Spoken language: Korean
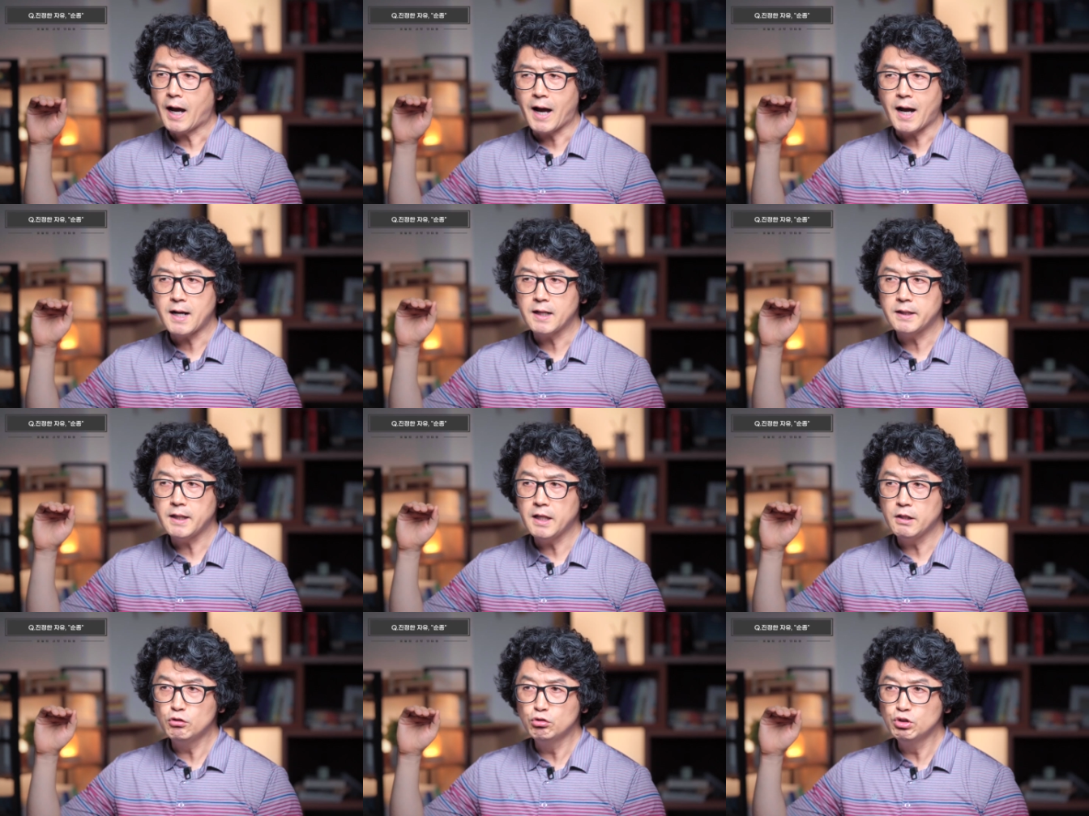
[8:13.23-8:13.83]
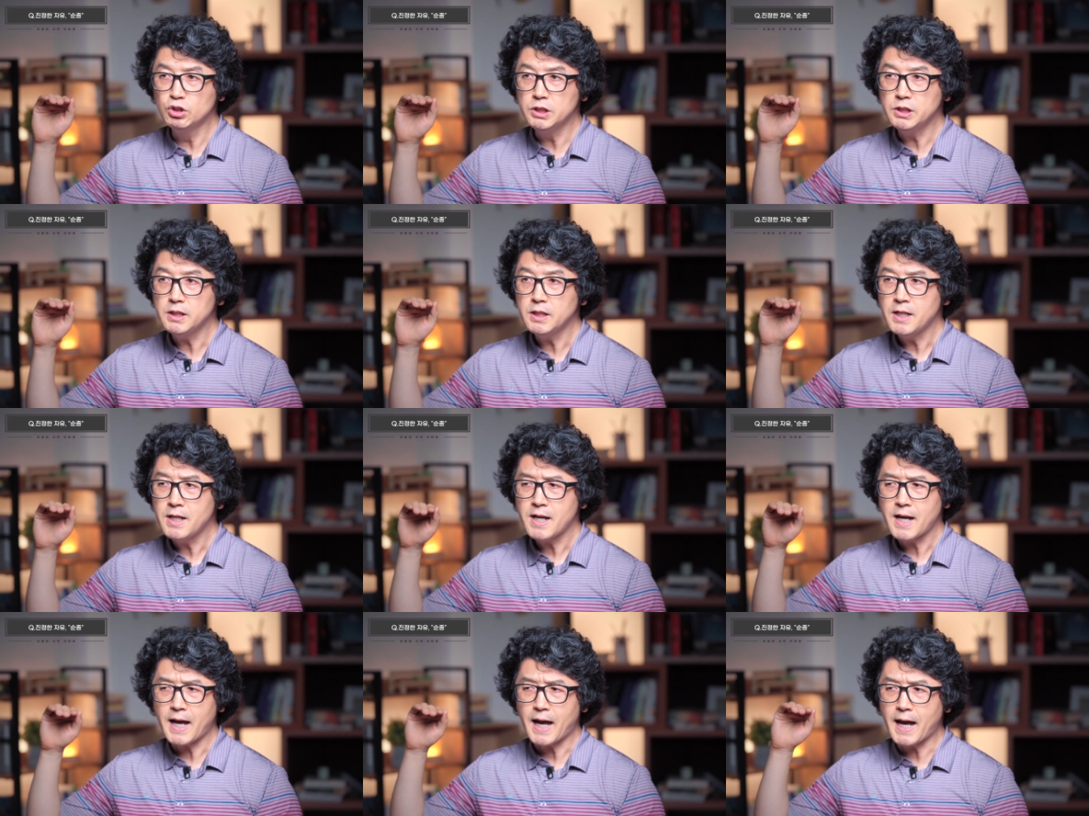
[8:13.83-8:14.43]
악의 눈이
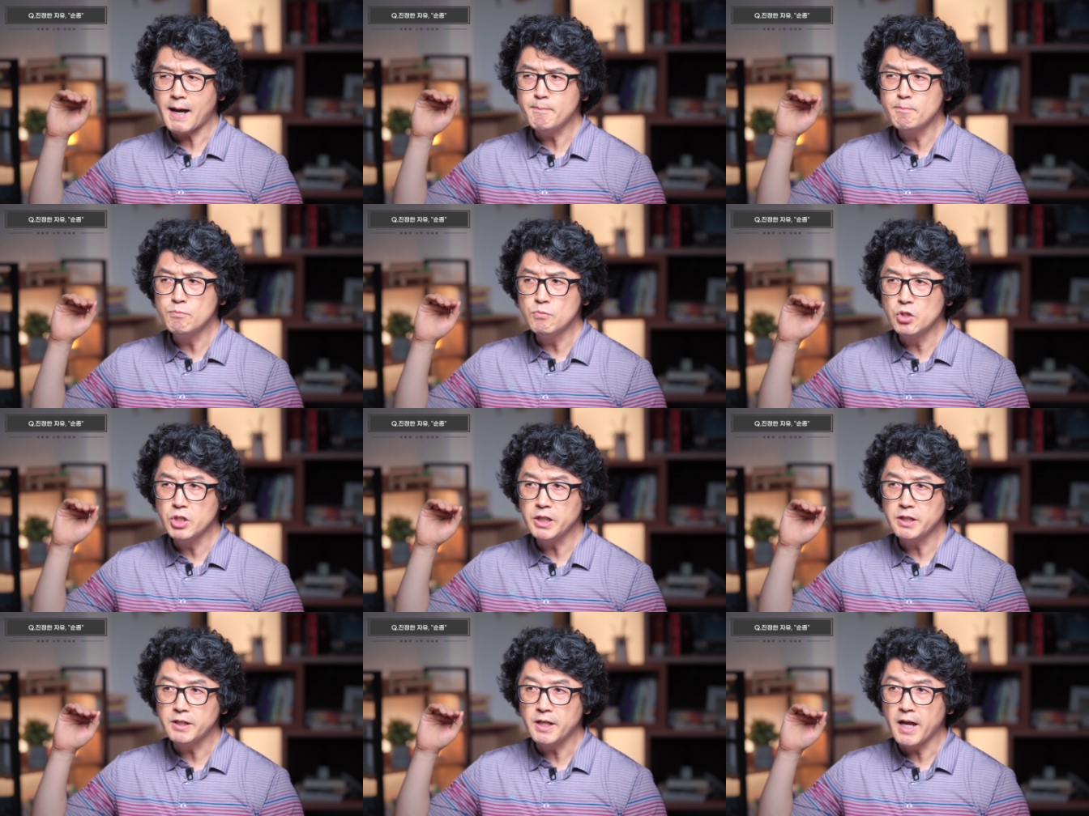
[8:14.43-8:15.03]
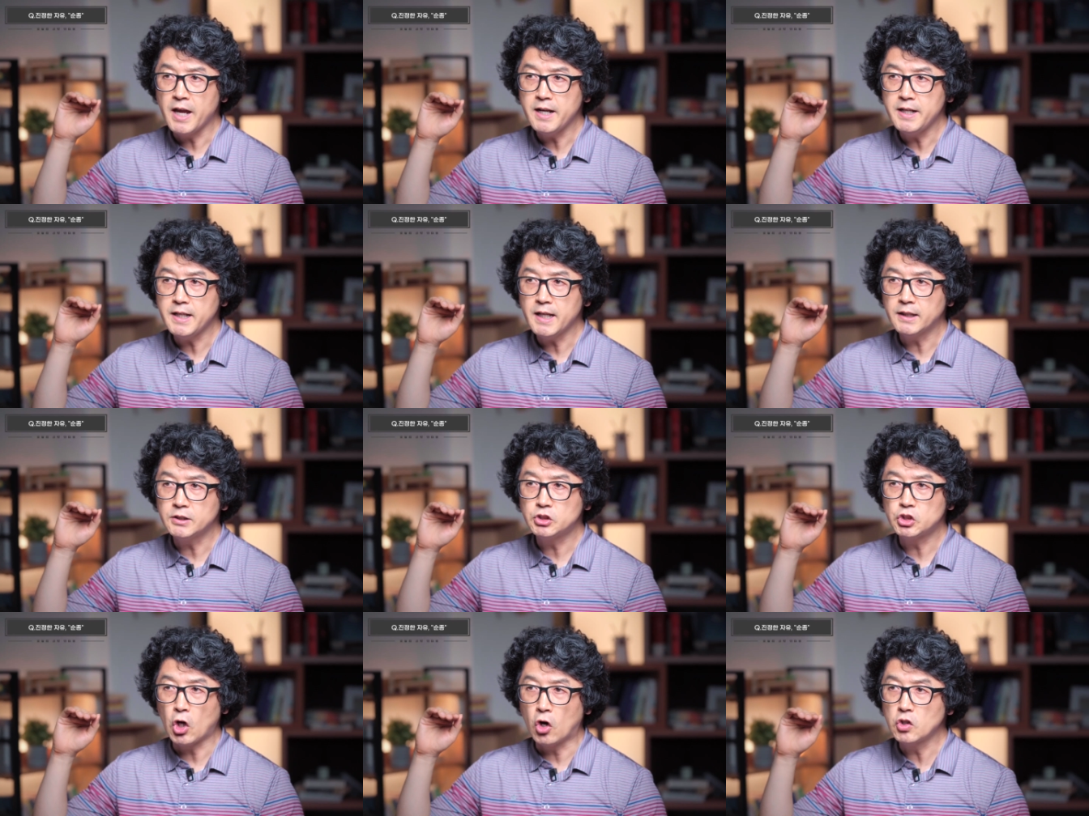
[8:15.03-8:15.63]
아무리
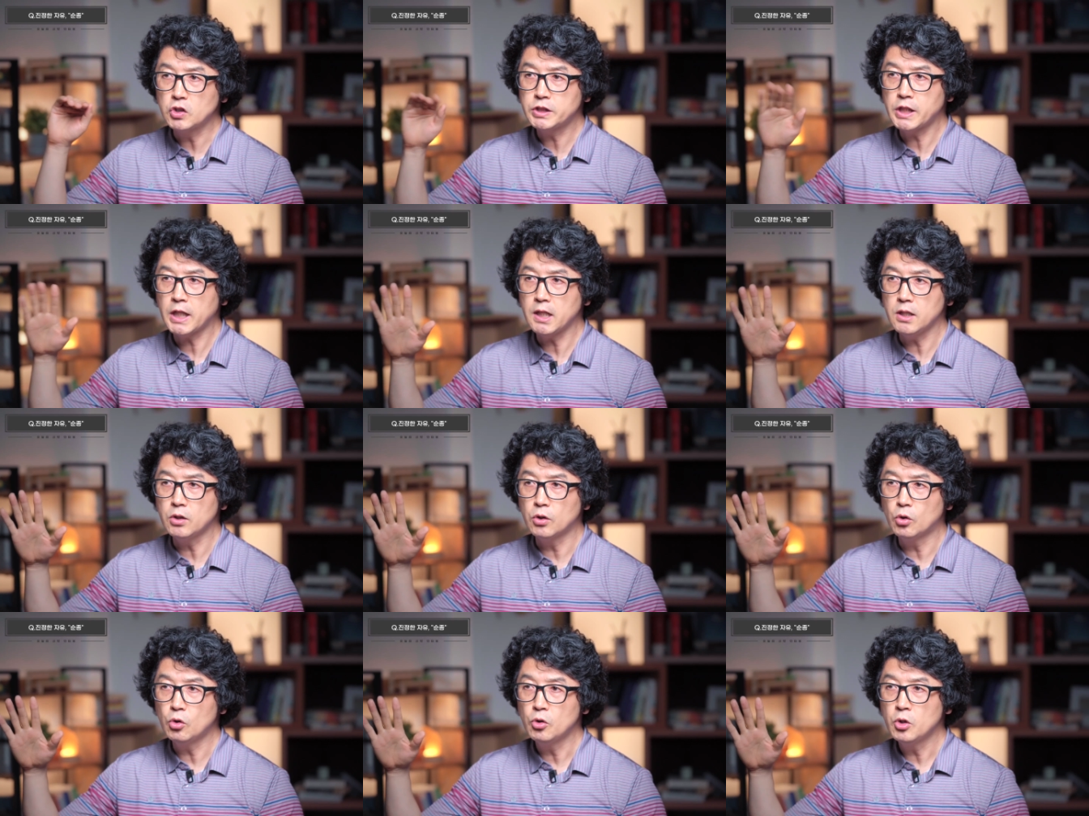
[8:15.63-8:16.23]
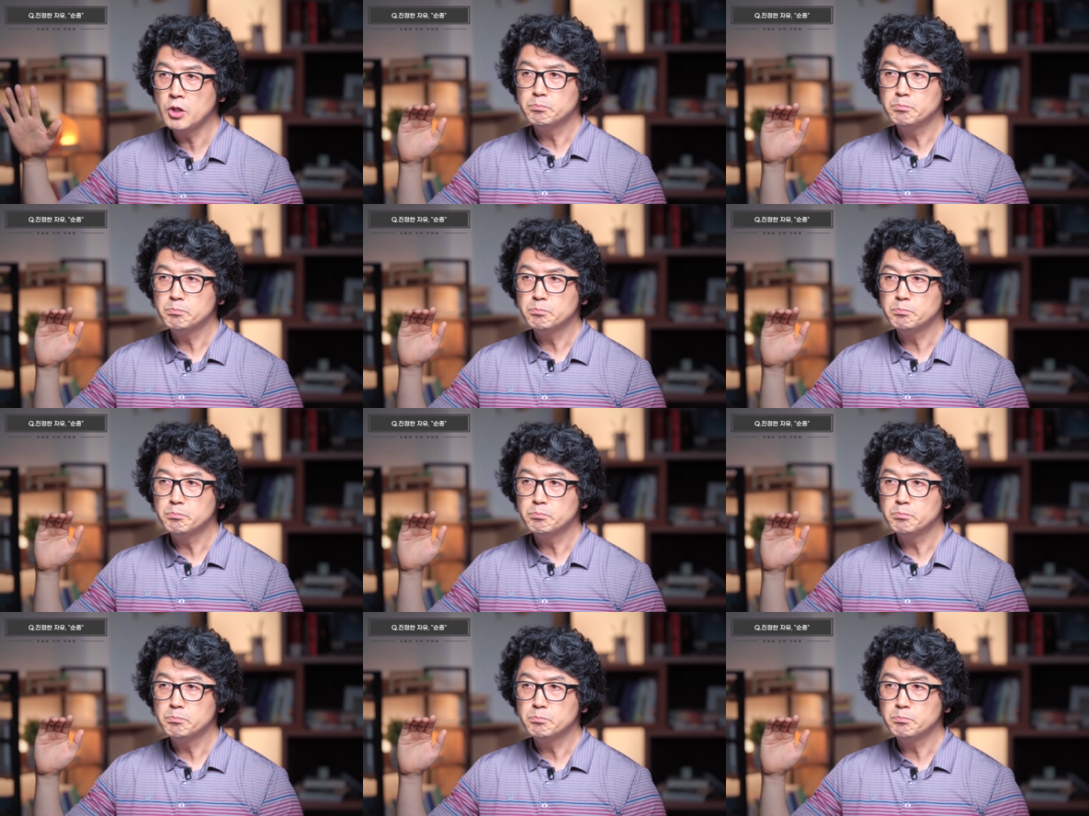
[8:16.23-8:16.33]
예리한 정찰로